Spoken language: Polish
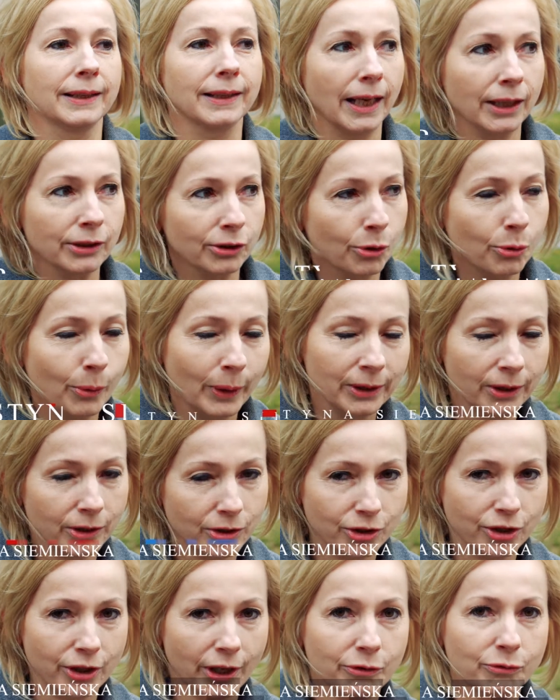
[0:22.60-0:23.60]
Tak, dokładnie
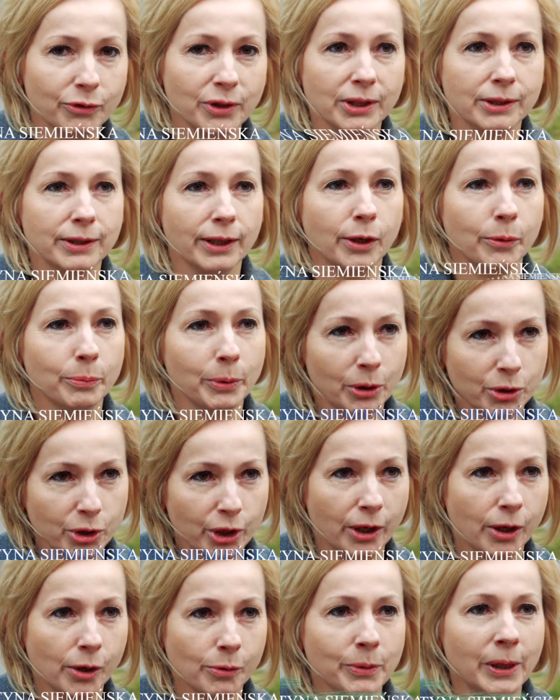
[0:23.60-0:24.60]
dzisiaj,
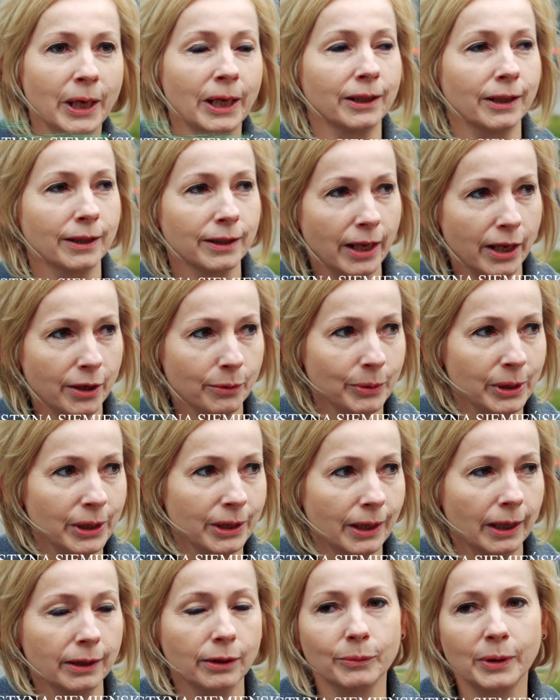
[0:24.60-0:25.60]
21 mija ten
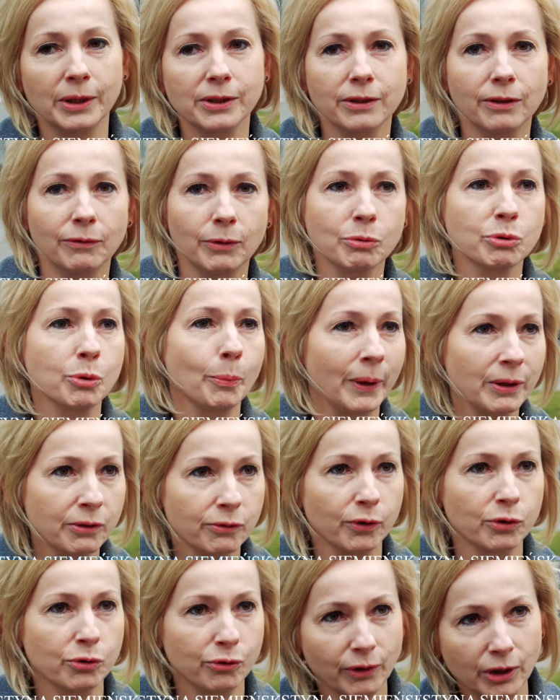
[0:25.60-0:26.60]
termin, natomiast nie wiem, czy
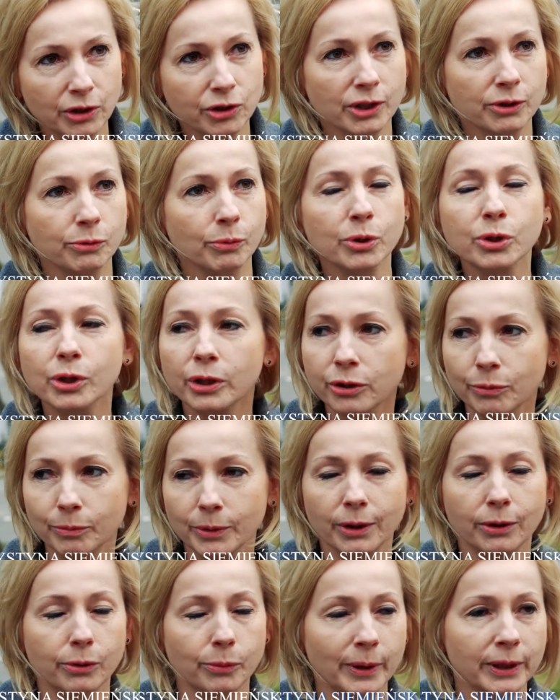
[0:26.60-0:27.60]
Państwo już wiecie,
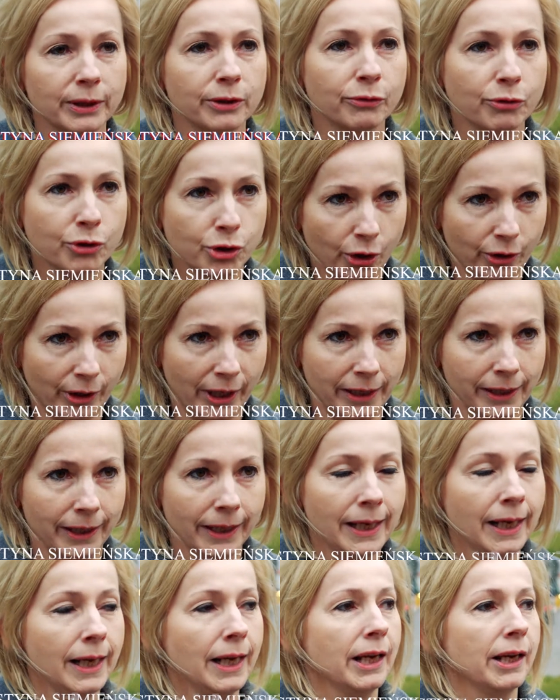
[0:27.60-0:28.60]
złożyliśmy dokumenty wczoraj.
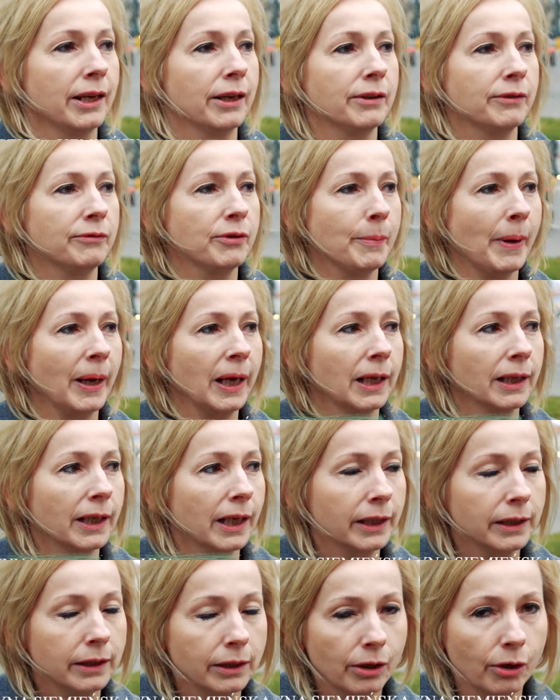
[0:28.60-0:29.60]
E,
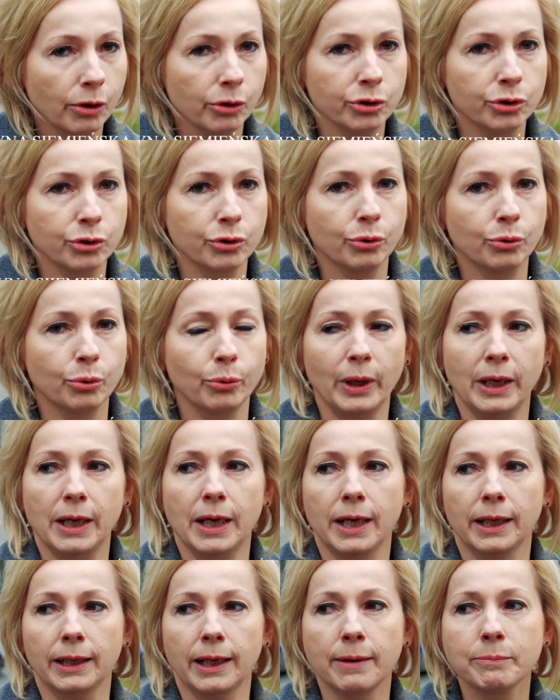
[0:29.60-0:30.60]
wymagana ilość,
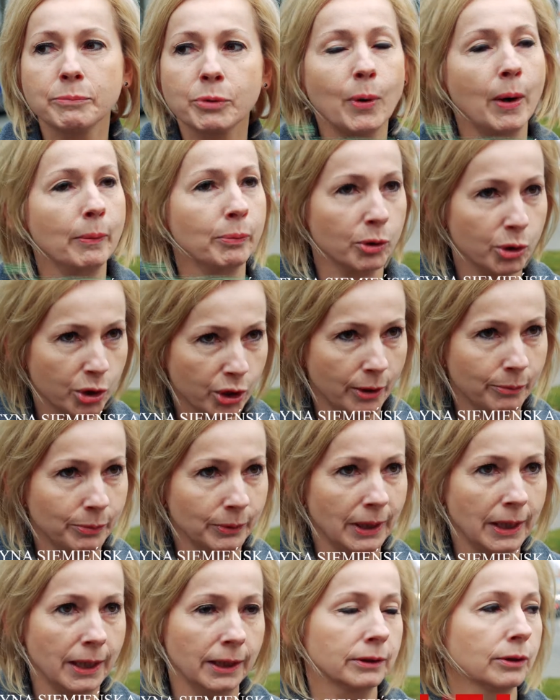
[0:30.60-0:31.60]
która nam była
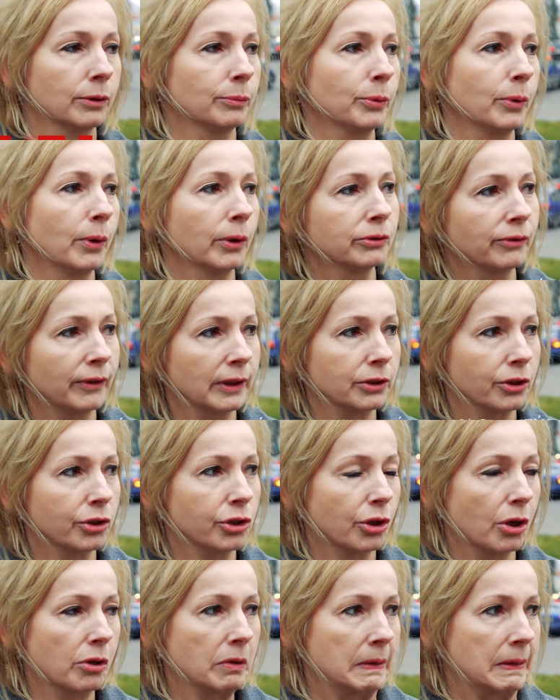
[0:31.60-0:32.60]
potrzebna, to było
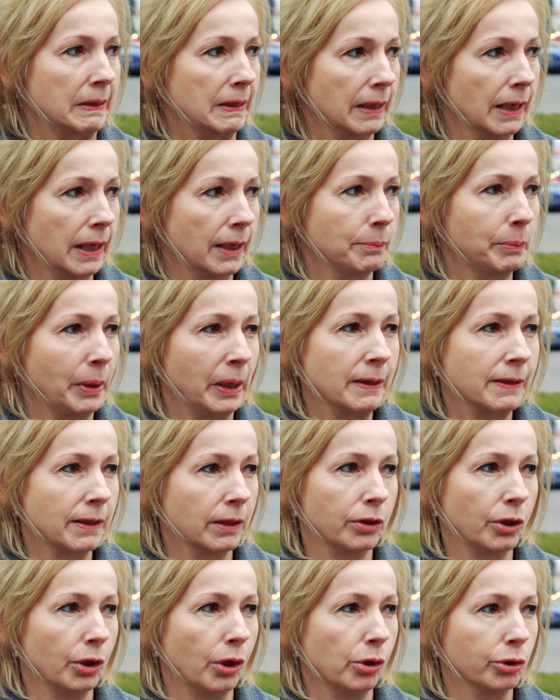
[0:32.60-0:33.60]

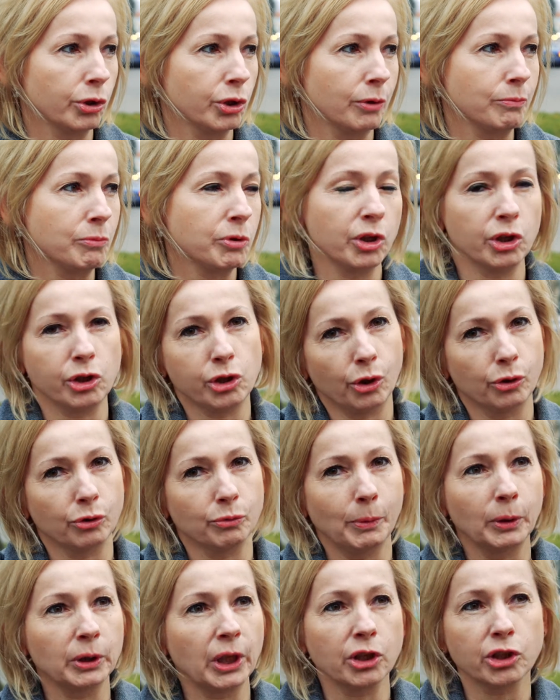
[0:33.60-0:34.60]

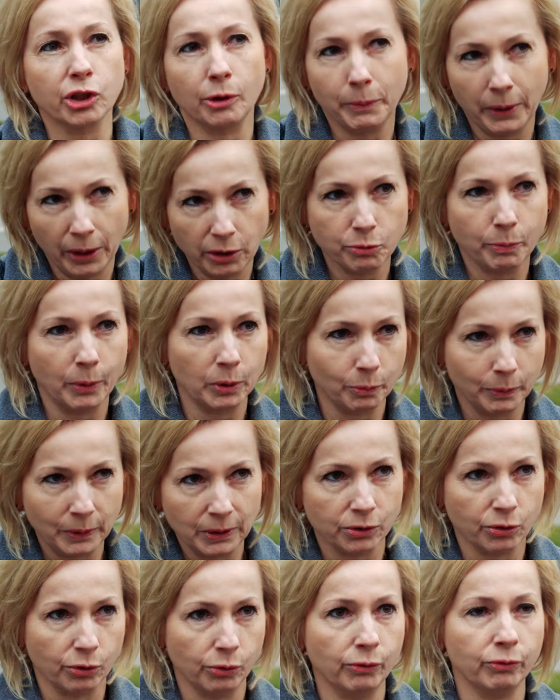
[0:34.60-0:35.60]
2580 bodajże 5
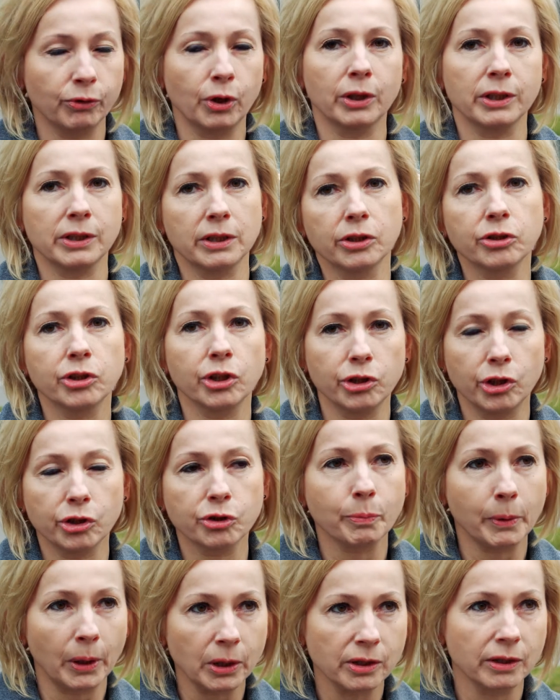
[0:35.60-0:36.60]
podpisów, to jest te
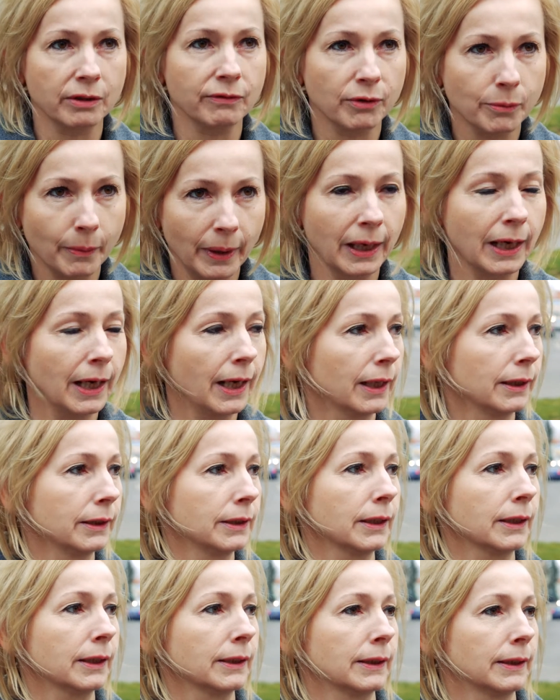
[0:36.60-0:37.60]
10%
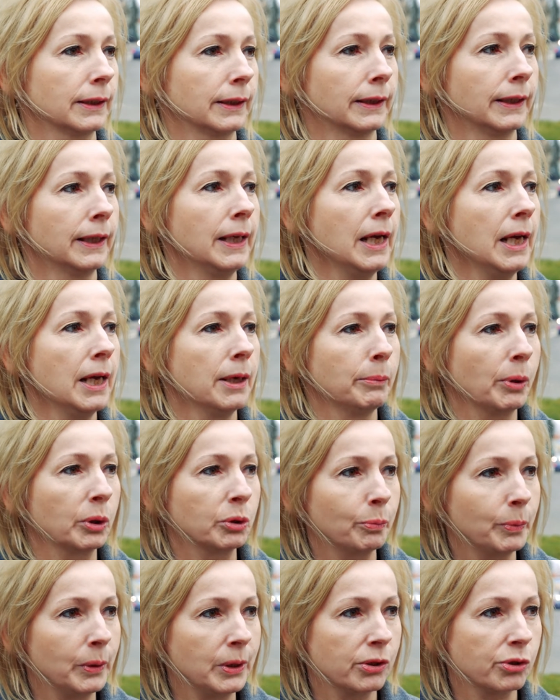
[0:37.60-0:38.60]
wymaganych e,
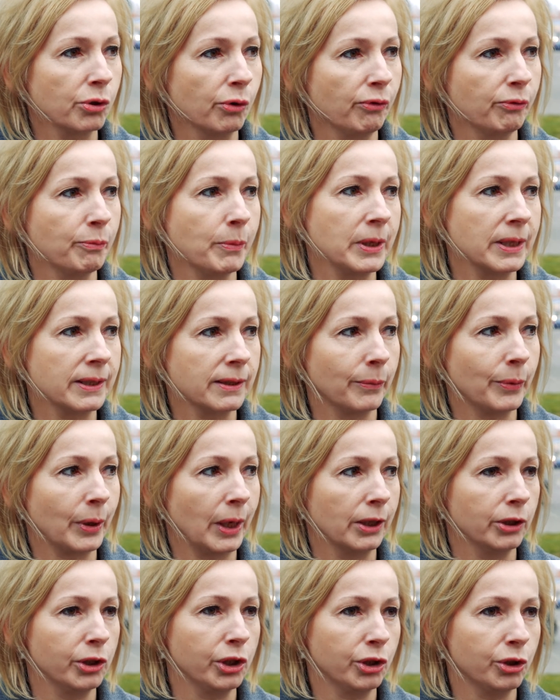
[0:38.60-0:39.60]
podpisów. My
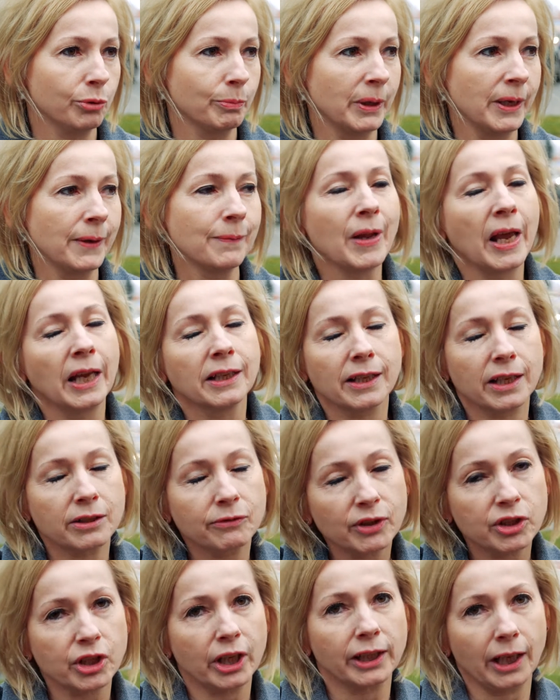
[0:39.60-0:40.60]
zebraliśmy,
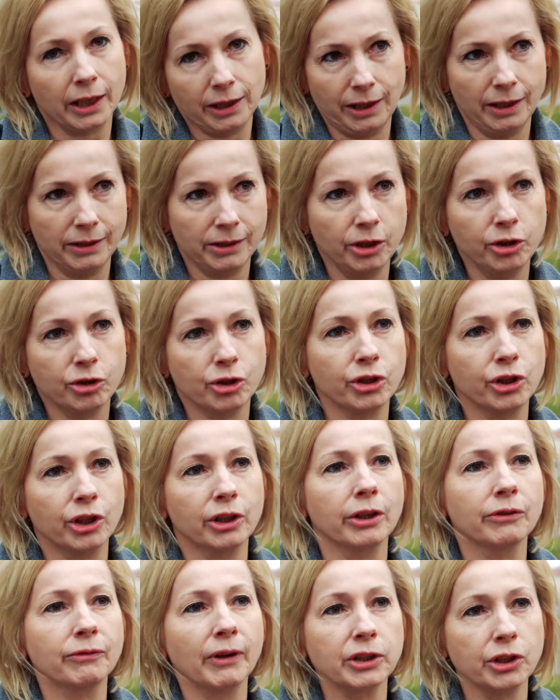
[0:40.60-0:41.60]
zazwyczaj tak jest, liczy
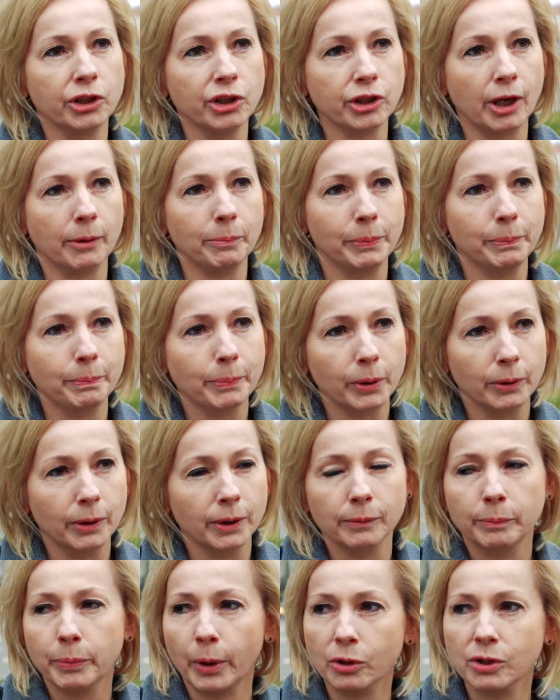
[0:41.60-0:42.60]
się te 20%
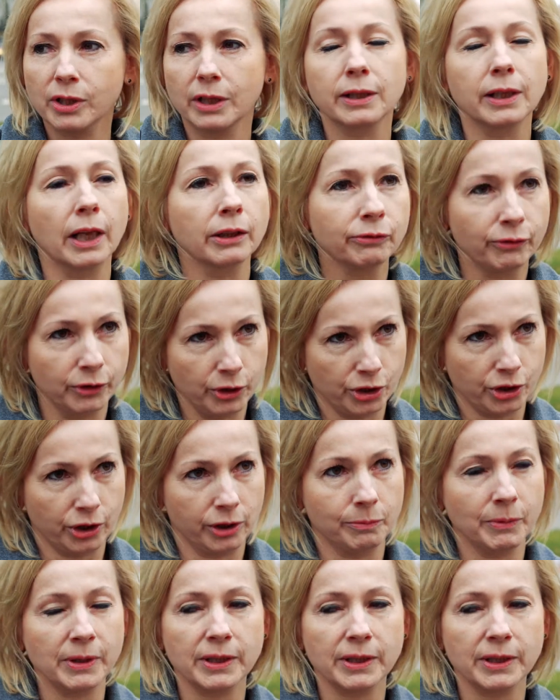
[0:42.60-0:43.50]
nadwyżki.